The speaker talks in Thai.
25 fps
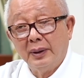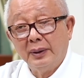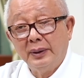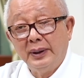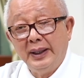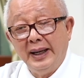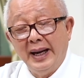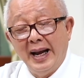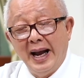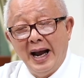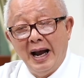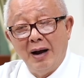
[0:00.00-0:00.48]

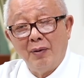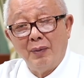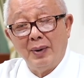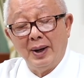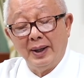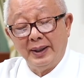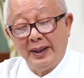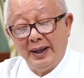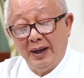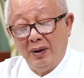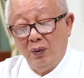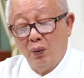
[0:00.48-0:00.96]
ที่อ้างว่า
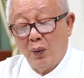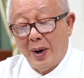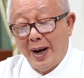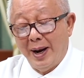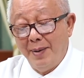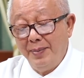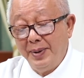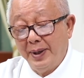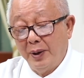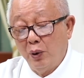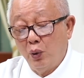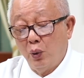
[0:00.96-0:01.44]
กินไว
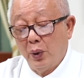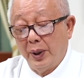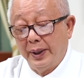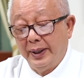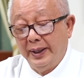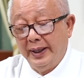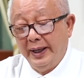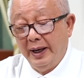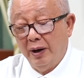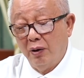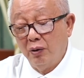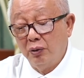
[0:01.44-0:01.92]
น์เพียงขวด
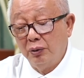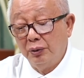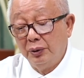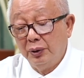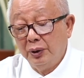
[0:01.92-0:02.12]
เดียว